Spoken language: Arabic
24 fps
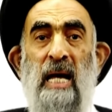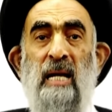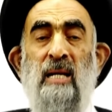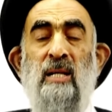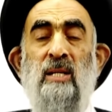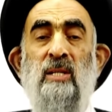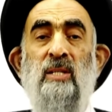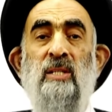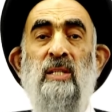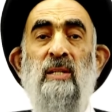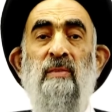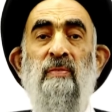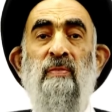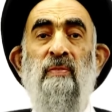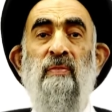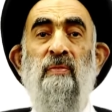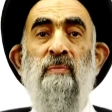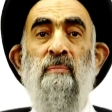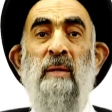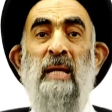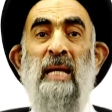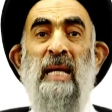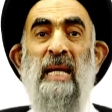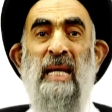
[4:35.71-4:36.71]

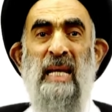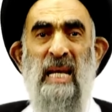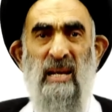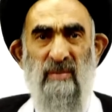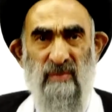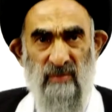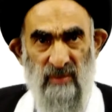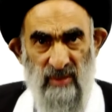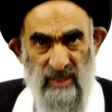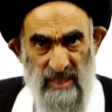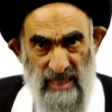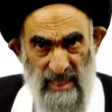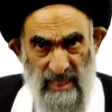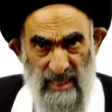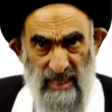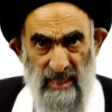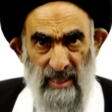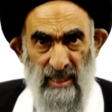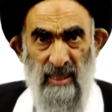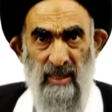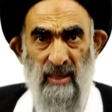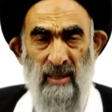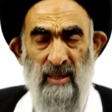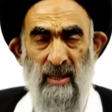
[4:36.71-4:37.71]
انصف من نفسك